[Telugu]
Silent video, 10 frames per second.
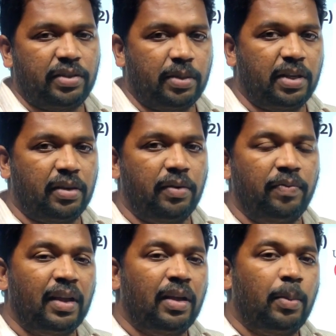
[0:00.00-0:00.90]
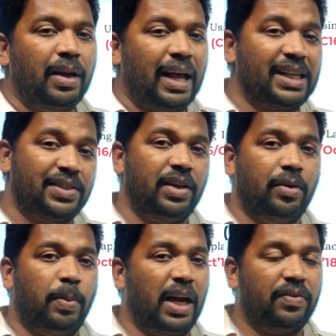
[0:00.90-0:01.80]
అవుట్ చేయమంటున్నాడు మనం లాస్ట్
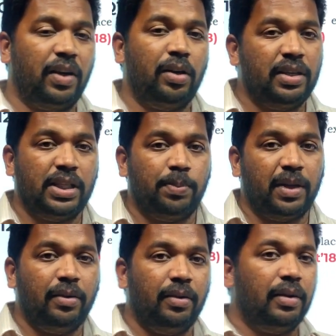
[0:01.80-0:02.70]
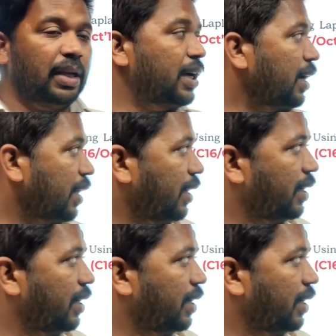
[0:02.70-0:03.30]
వీడియో పార్ట్ వన్ లో నేను చెప్పాను ఇక్కడ